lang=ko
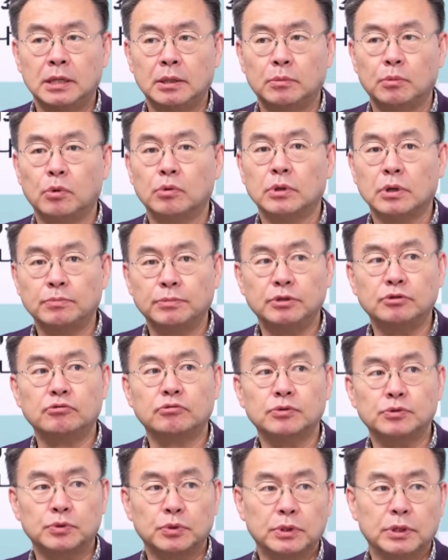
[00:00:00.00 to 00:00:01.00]
뭔가
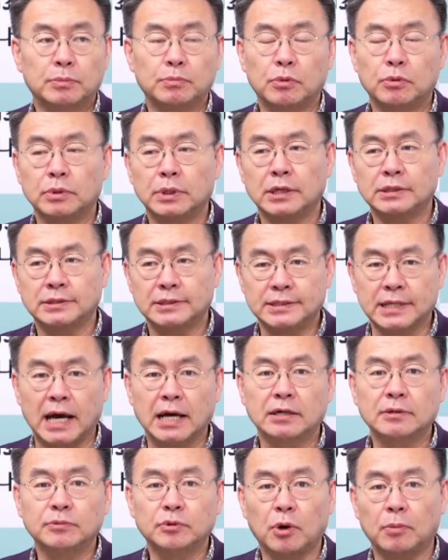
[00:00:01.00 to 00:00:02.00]
미국 쪽에 뭔가
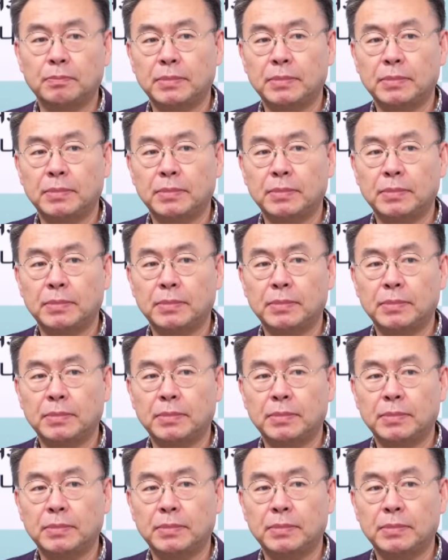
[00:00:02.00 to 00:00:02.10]
자금 더